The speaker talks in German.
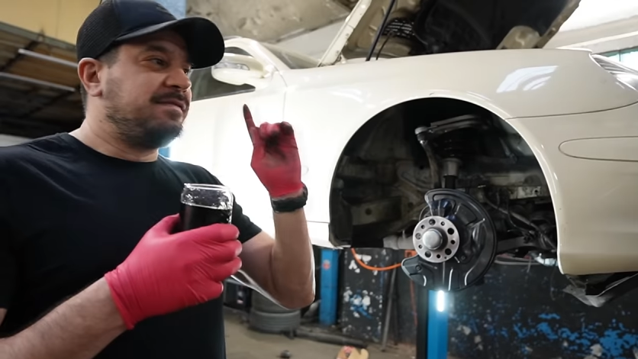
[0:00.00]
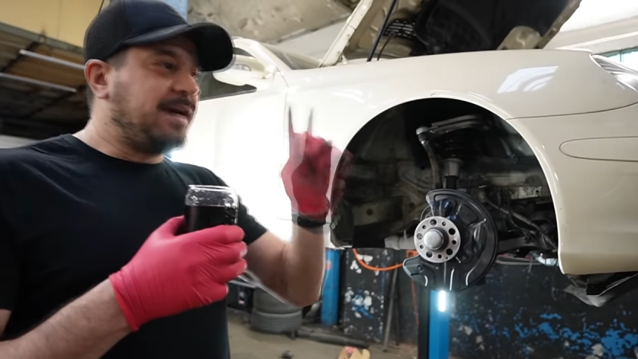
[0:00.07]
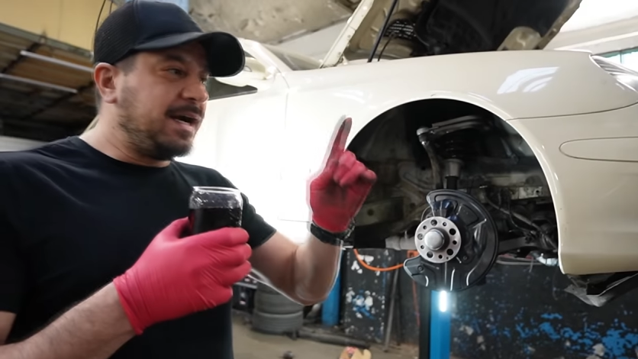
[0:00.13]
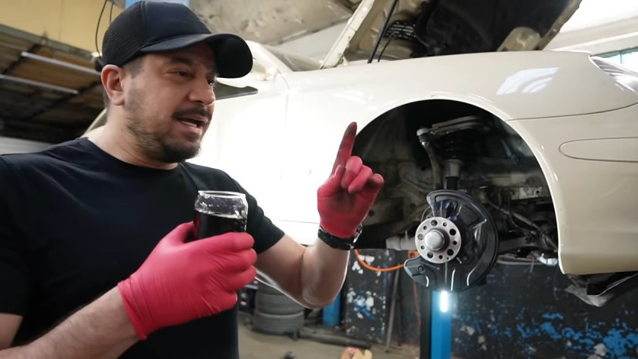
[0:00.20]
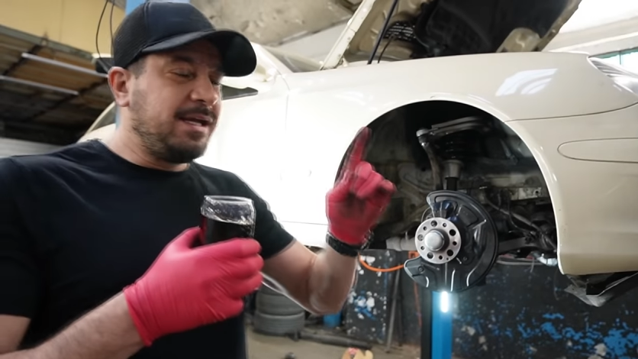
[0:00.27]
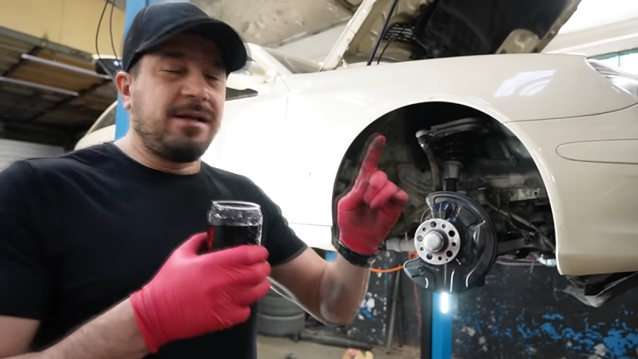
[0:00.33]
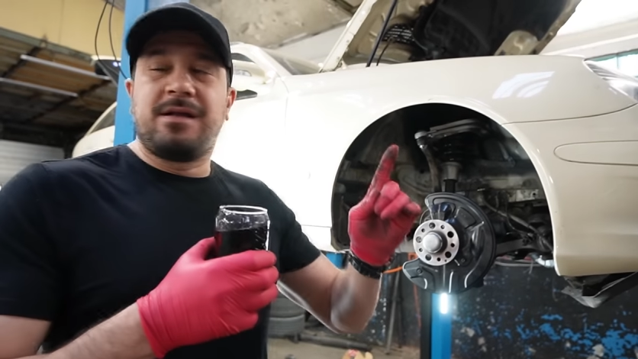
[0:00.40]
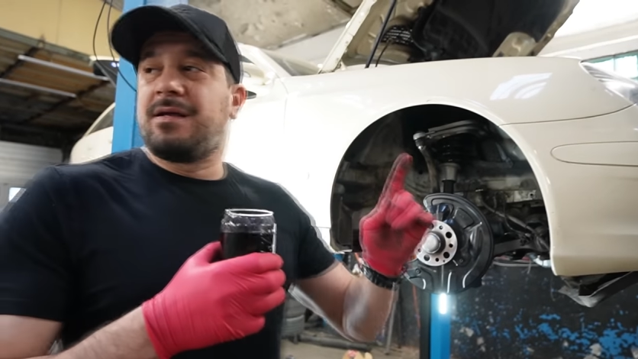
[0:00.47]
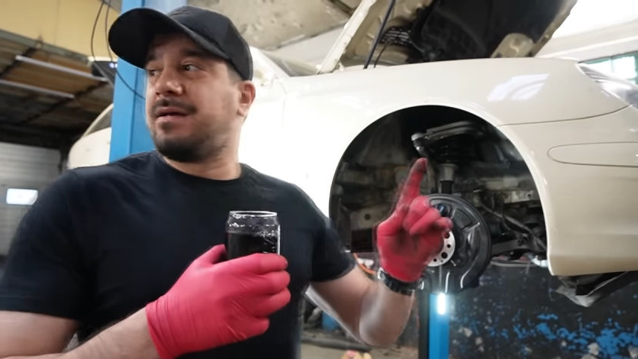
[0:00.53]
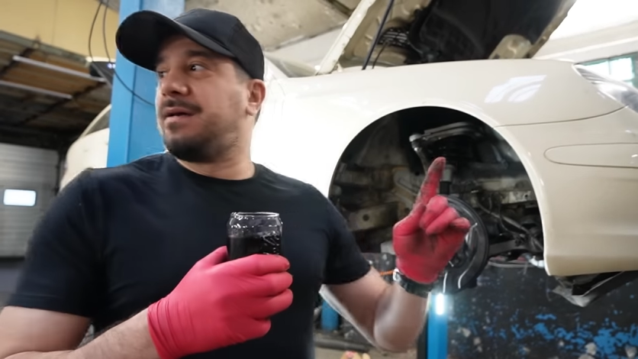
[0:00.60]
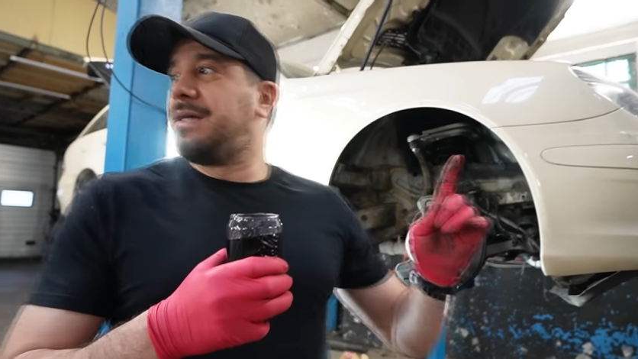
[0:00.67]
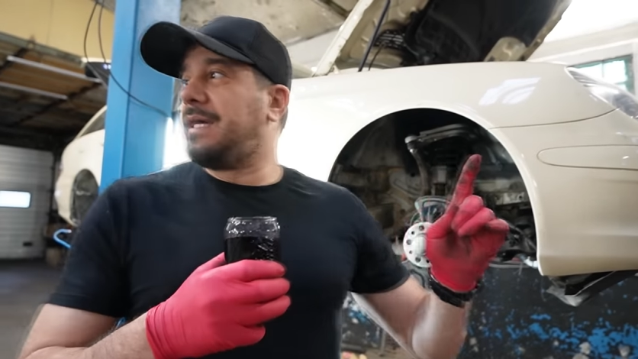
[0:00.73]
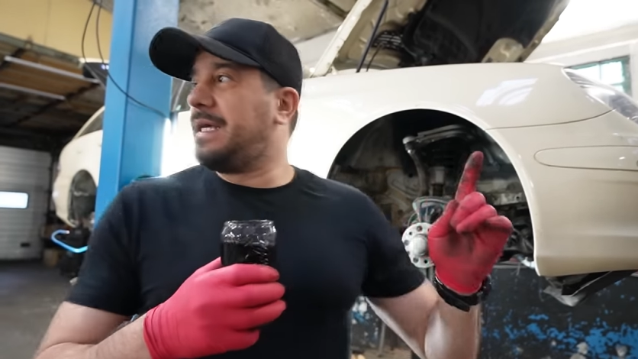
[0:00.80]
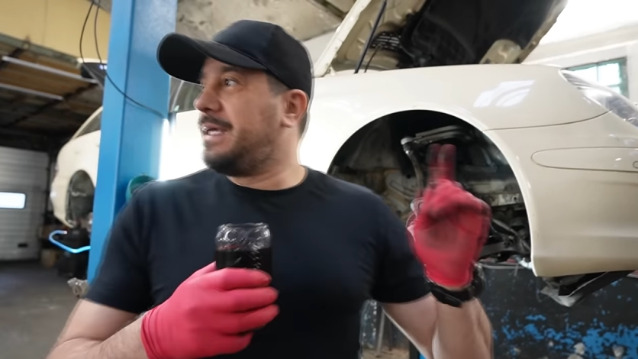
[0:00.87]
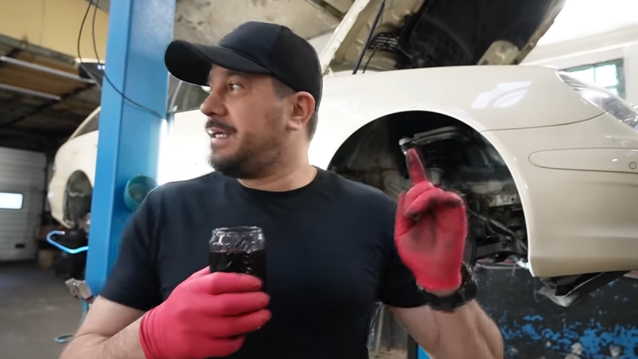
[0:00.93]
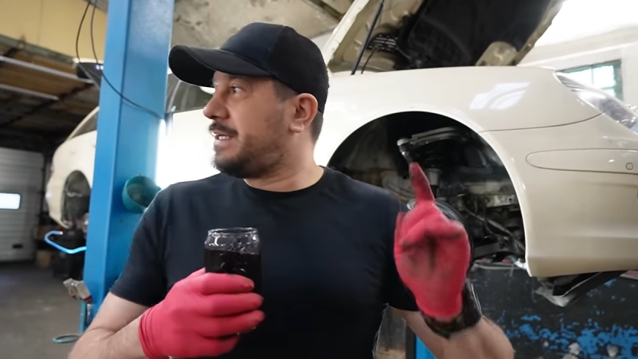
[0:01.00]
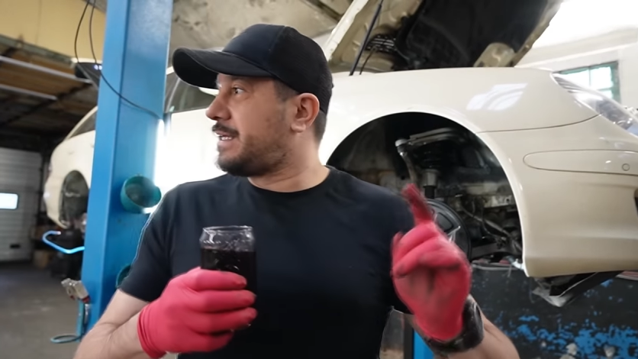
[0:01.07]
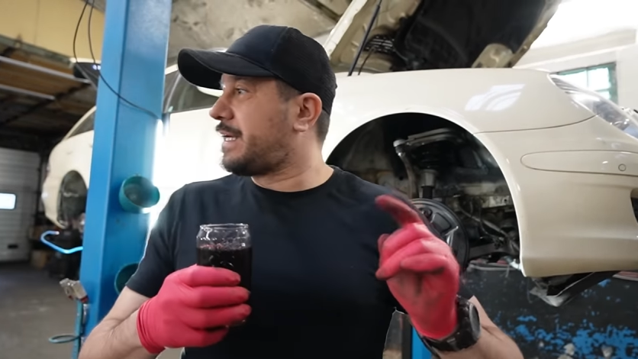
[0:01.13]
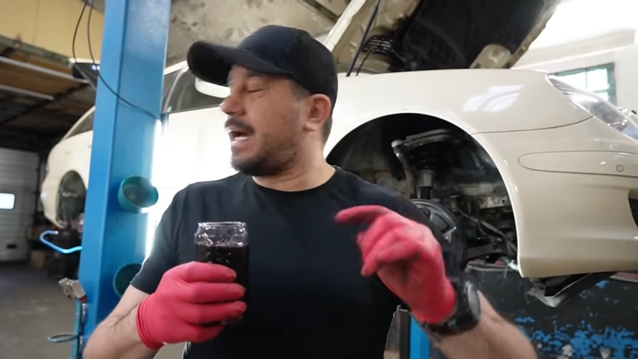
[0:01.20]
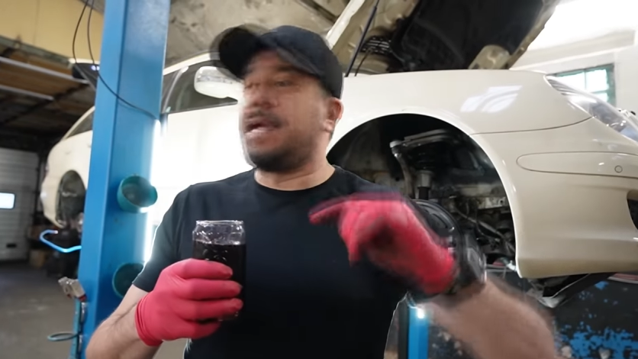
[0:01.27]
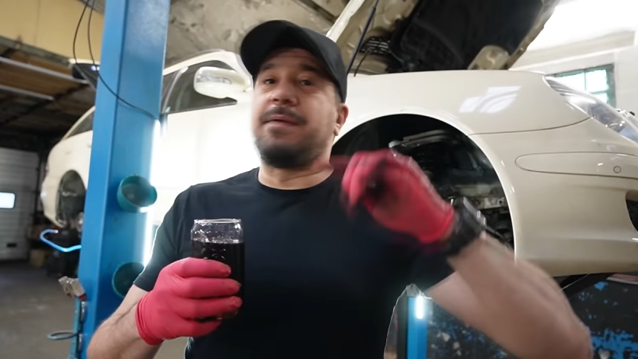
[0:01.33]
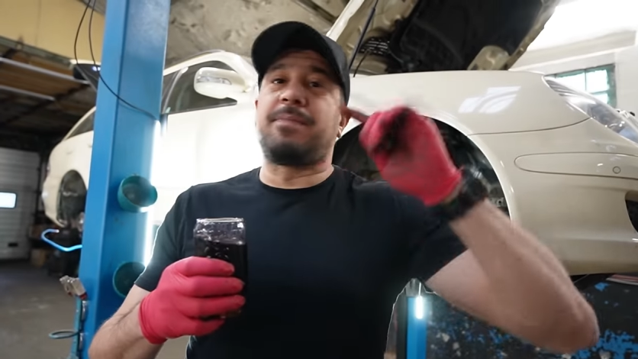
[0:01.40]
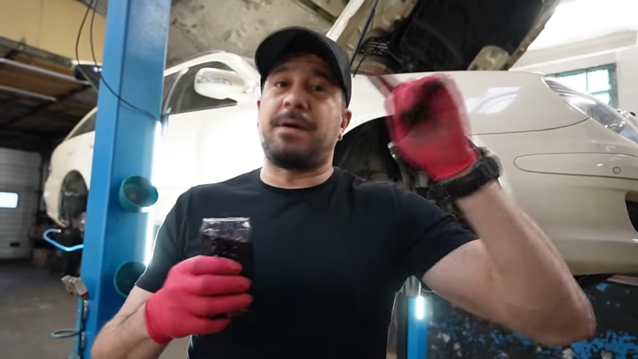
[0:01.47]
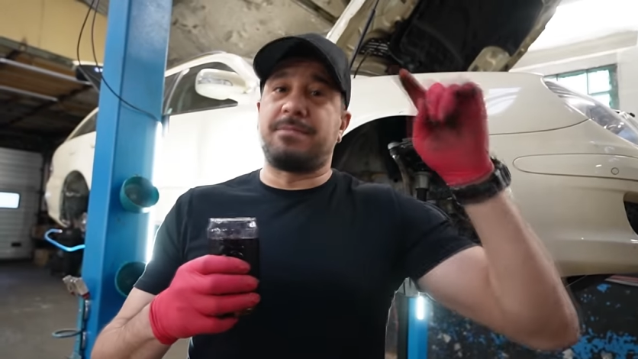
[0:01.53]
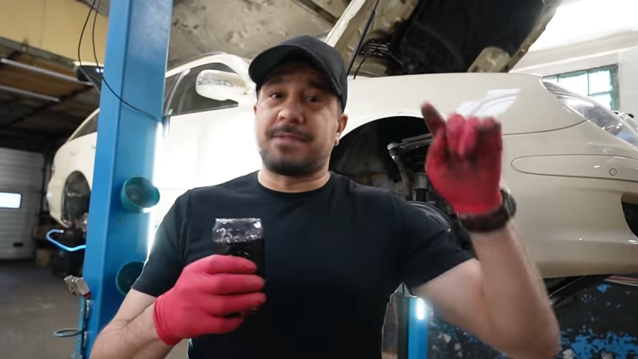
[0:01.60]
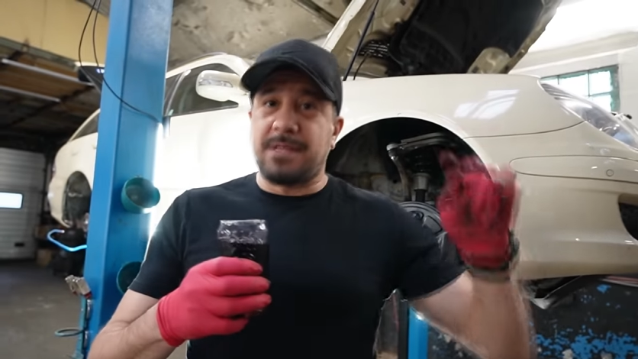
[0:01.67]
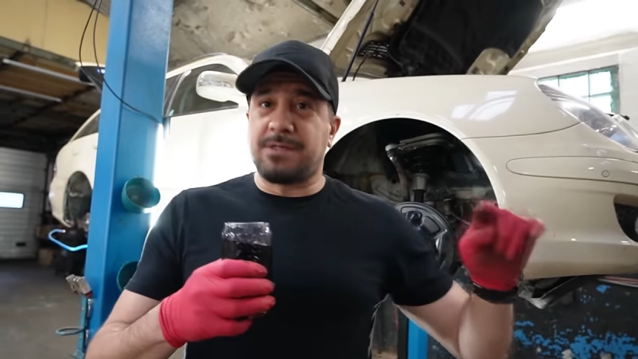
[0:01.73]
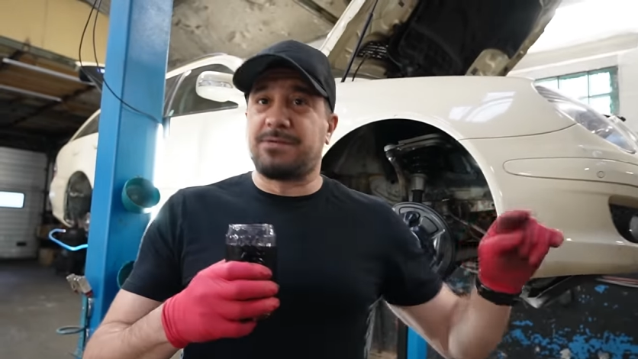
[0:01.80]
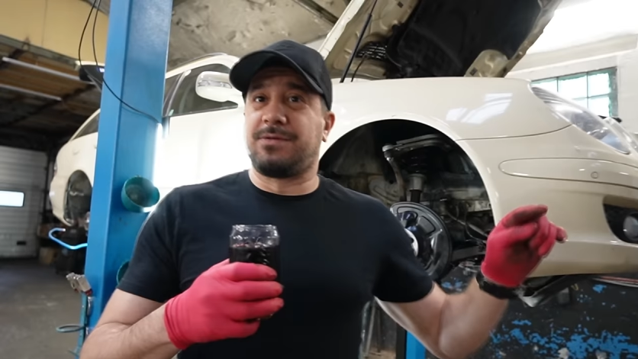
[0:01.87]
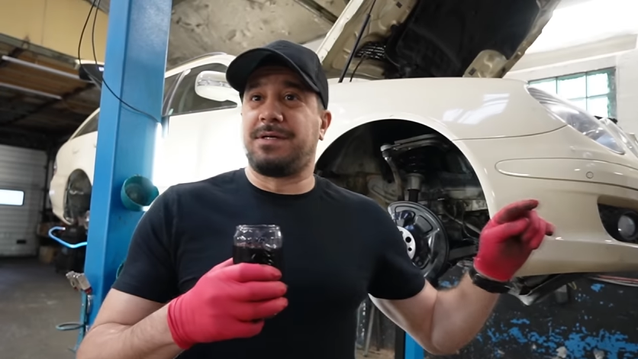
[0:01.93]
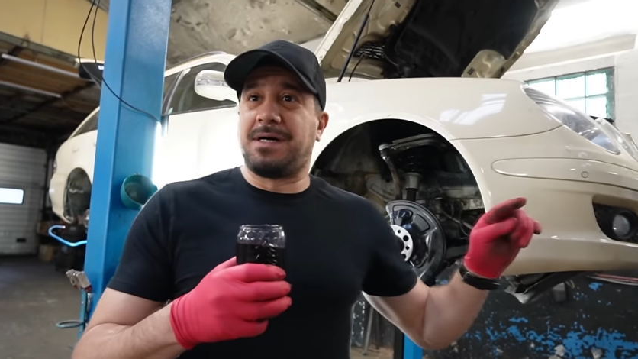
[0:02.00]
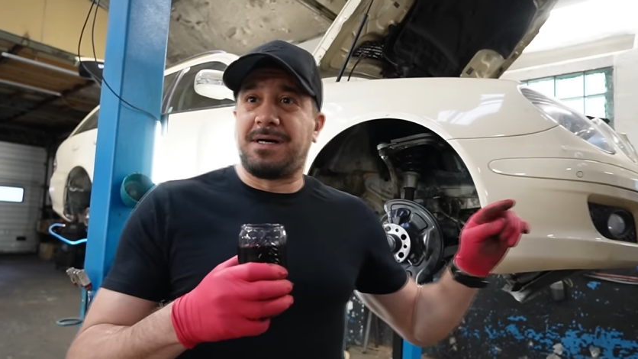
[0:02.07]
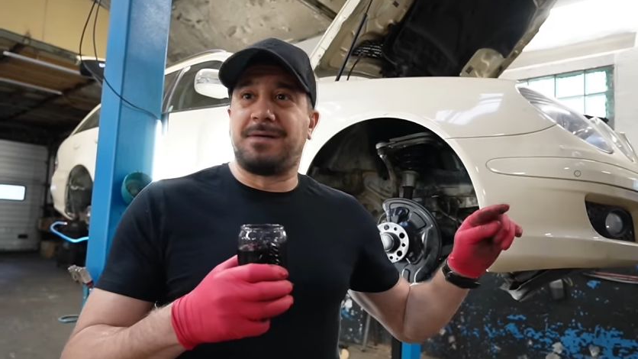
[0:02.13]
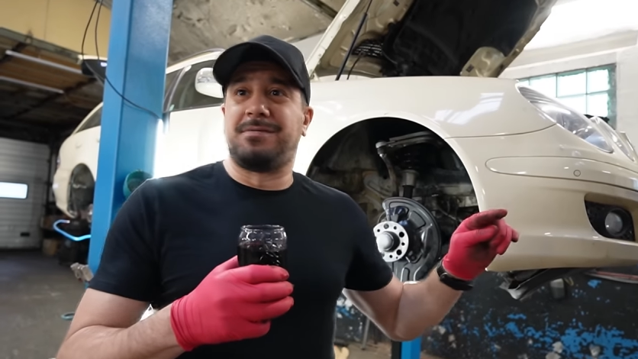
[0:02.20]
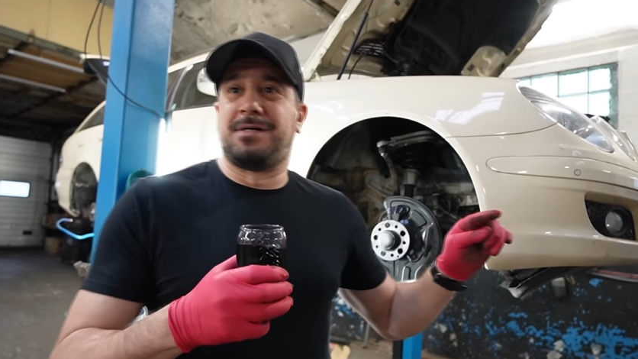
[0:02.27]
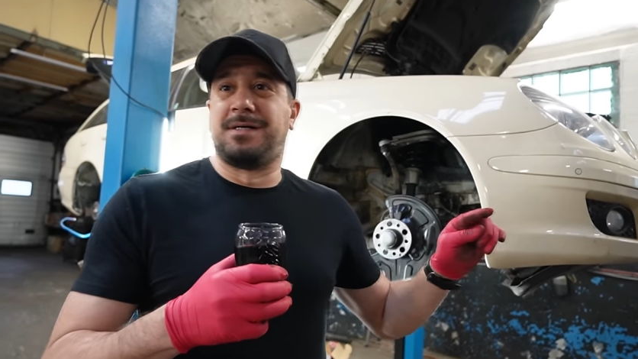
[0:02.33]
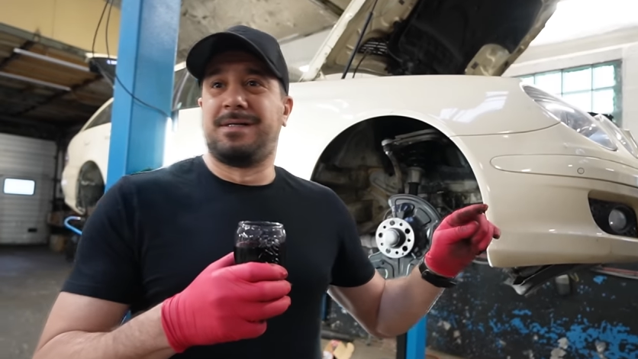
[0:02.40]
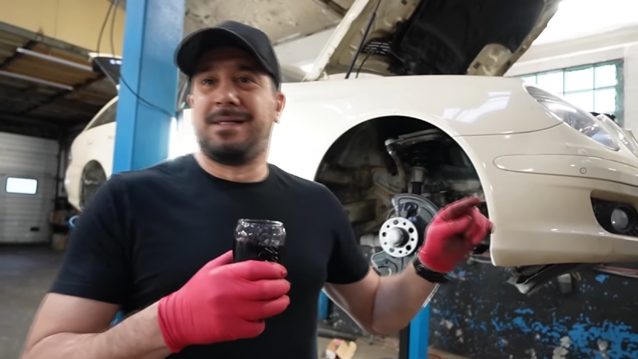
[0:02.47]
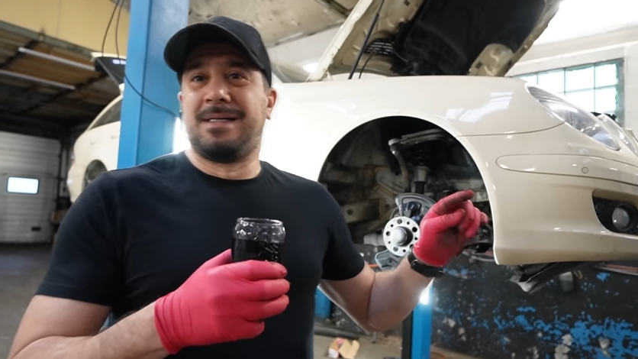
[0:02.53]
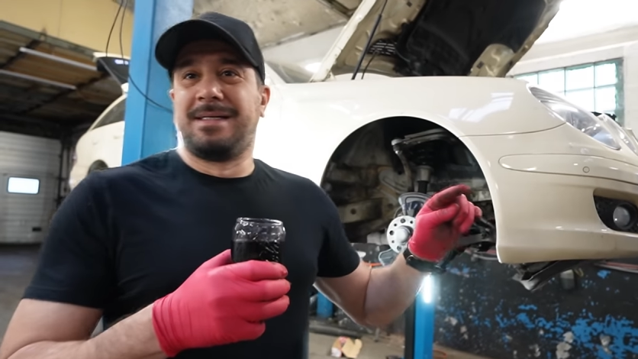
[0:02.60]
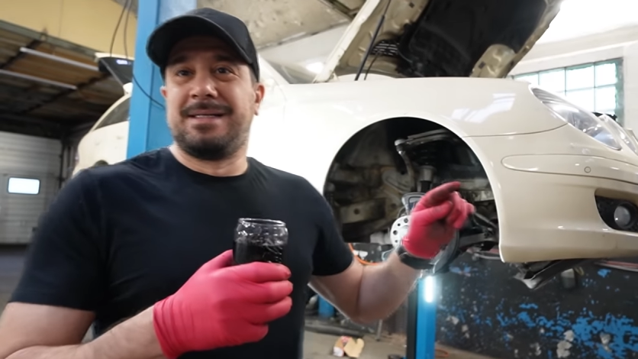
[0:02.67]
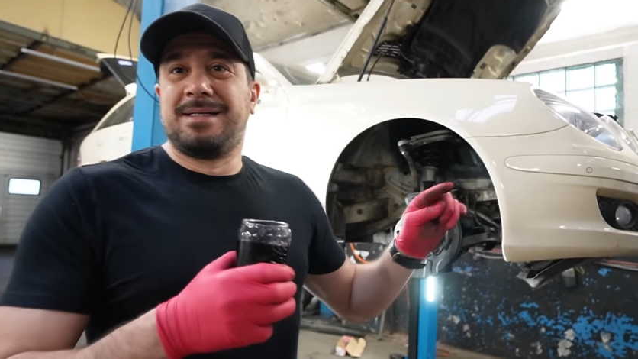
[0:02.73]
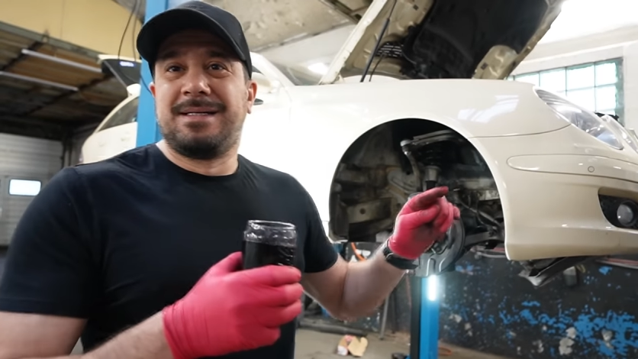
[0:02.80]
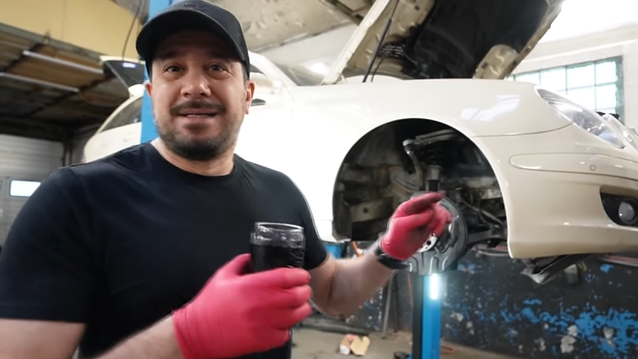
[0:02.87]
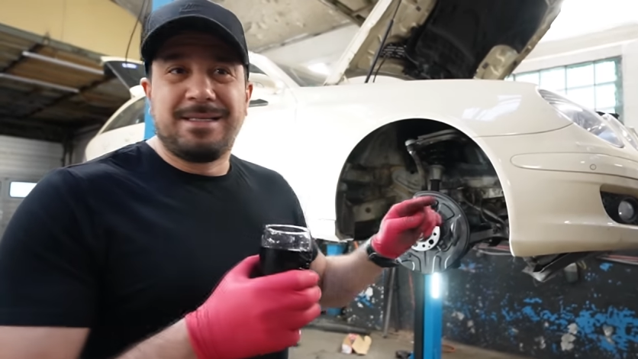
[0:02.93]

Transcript: weil ich keine Bremsleitung da habe. Oh.